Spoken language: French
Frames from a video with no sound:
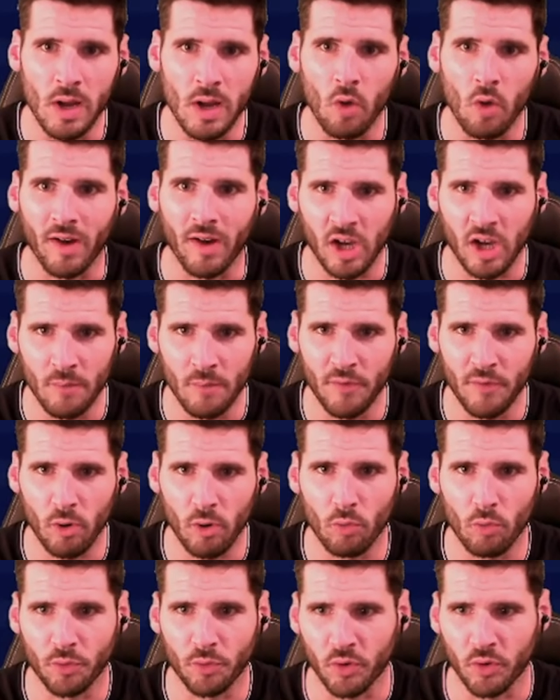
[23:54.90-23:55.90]
On va quand même faire
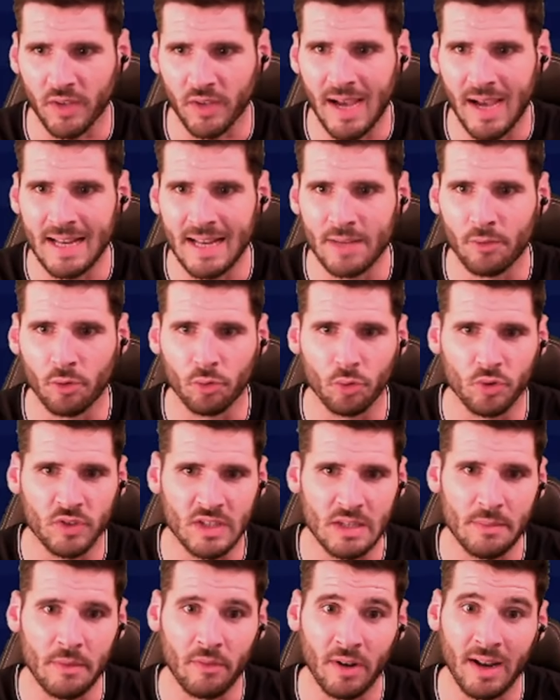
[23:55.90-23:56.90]
confiance à
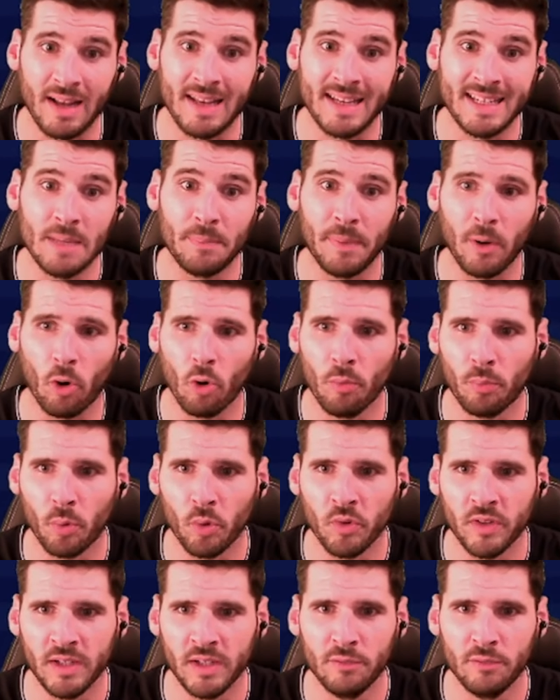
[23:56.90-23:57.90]
Lewandowski. Mais voilà, l'équipe est
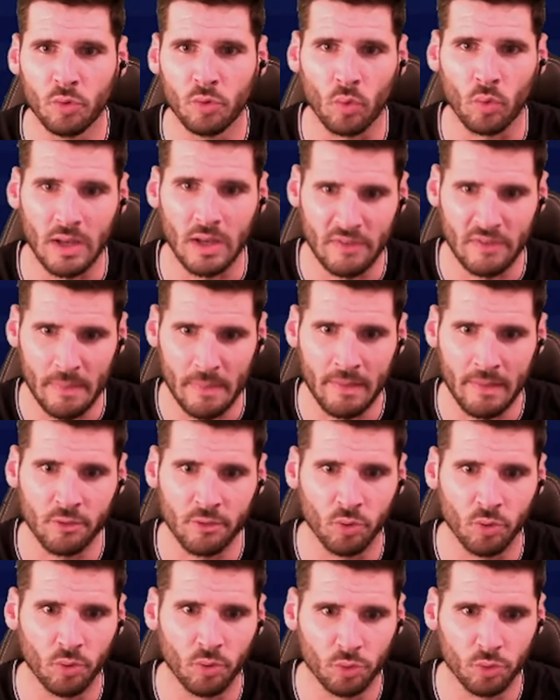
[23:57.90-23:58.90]
reposée vu qu'on a fait pas mal
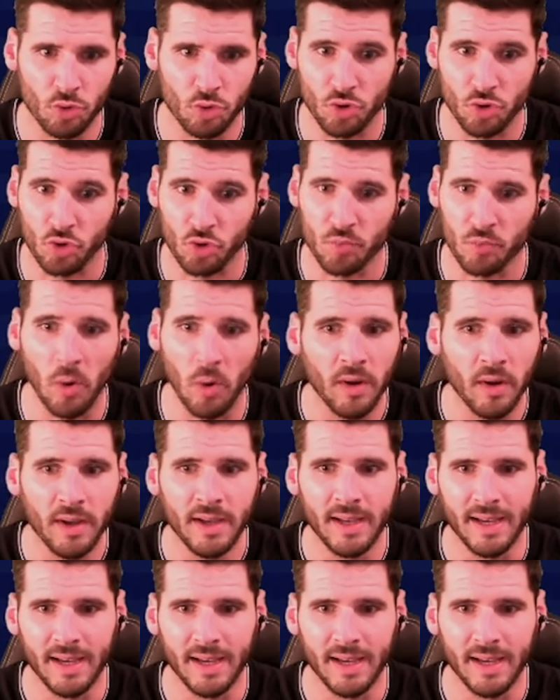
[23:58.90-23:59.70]
de, changements.